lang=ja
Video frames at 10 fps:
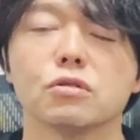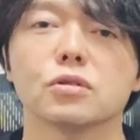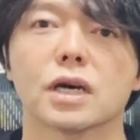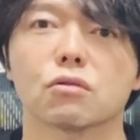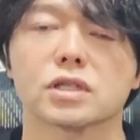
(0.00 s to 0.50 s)
てい
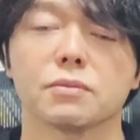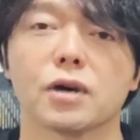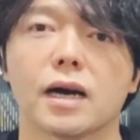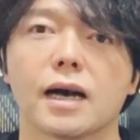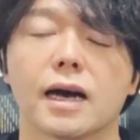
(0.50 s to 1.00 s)
う可能性
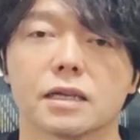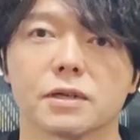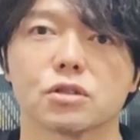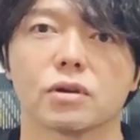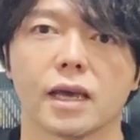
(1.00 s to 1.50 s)
もあり
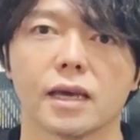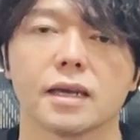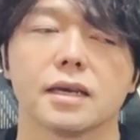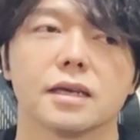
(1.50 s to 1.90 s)
ますよね。